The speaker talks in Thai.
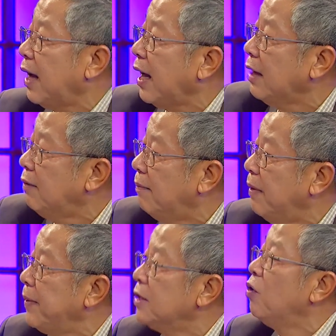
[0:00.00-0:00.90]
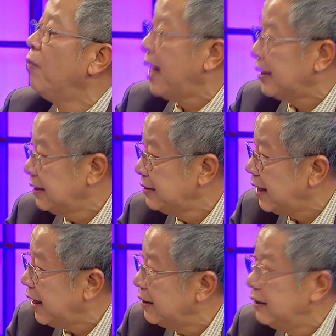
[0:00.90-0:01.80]
คล้ายๆว่ามันเป็นช่วงเวลา
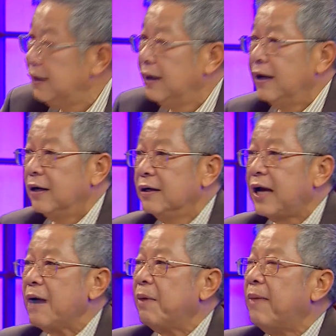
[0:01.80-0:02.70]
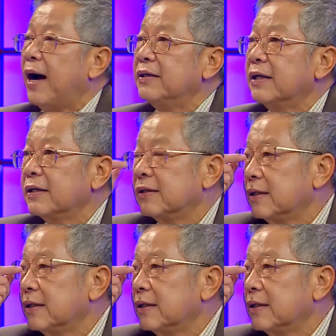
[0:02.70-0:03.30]
สั้นๆคือแค่ประมาณสัก